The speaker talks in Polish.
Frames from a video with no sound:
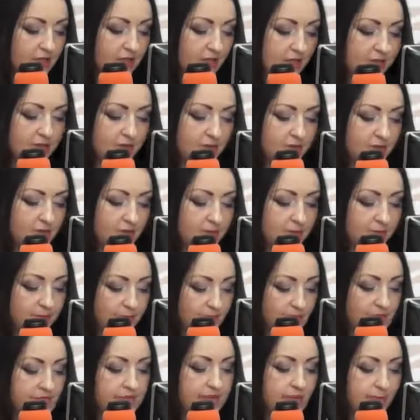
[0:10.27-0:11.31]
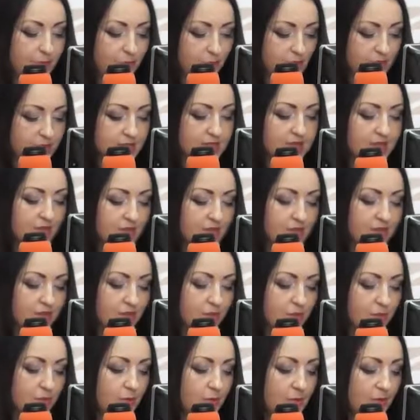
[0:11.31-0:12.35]
radny miasta Płocka,
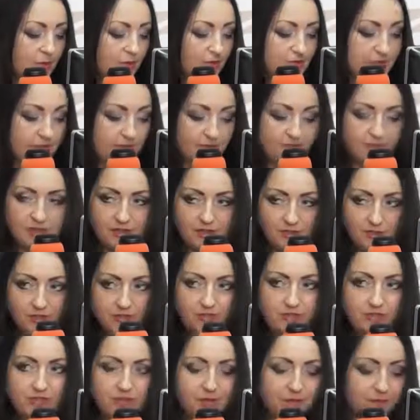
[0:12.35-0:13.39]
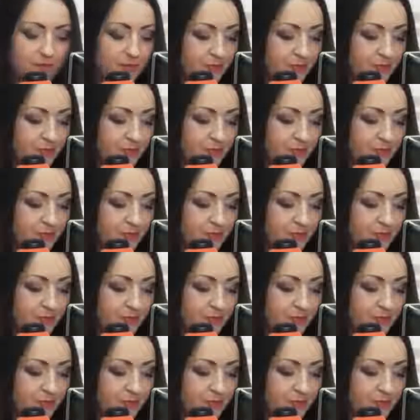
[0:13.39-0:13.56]
Klubu Prawa i Sprawiedliwości,